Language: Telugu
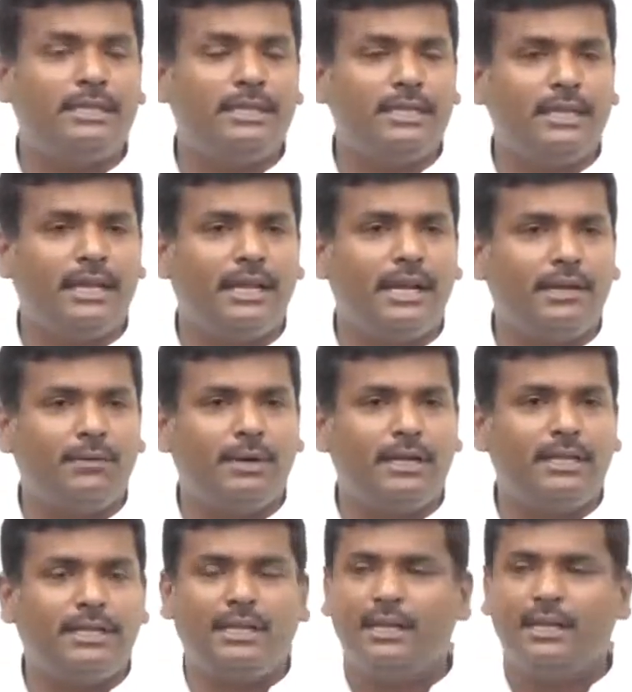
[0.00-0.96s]
చెందింది
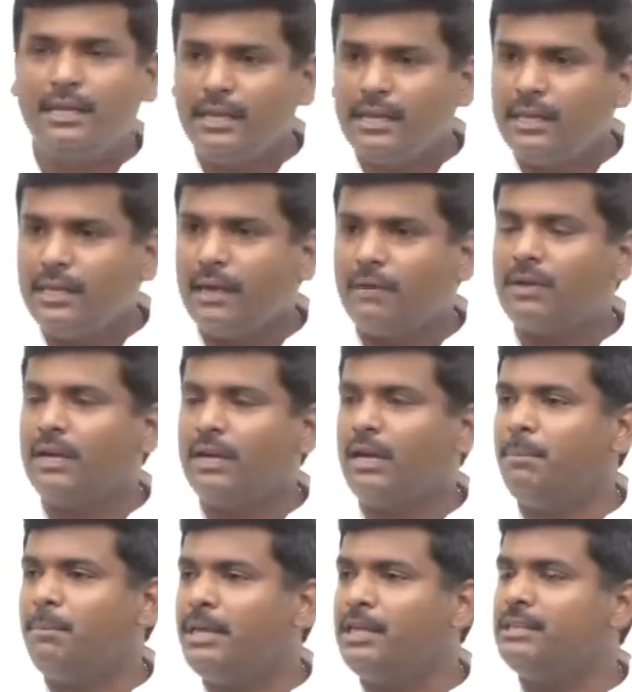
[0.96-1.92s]
అనేటువంటిది
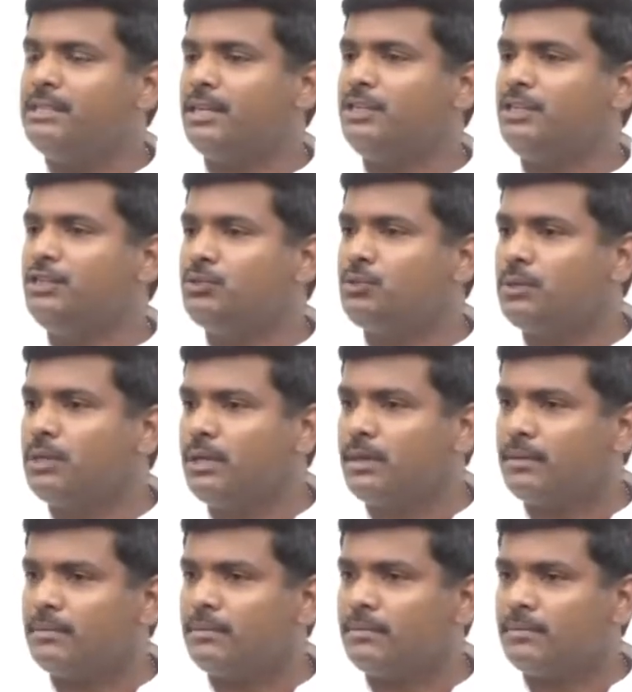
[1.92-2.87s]
ఎవరన్నా బేరీజ్గా
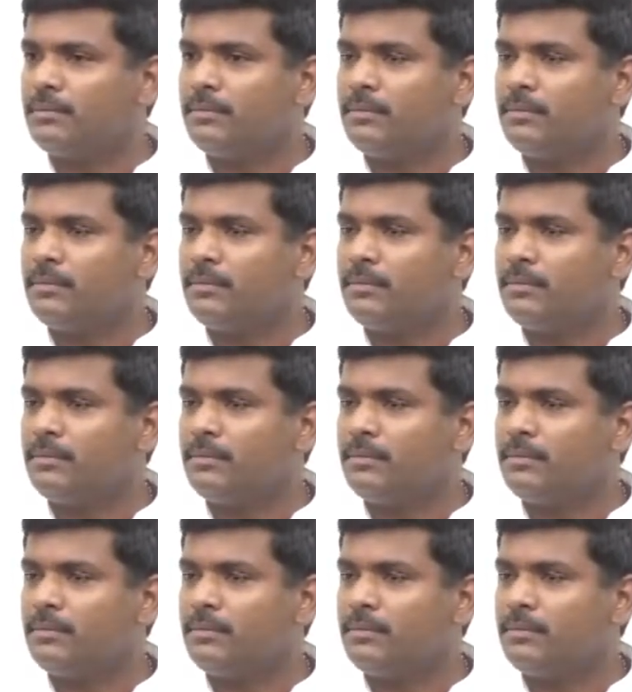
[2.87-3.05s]
తీసుకుంటారు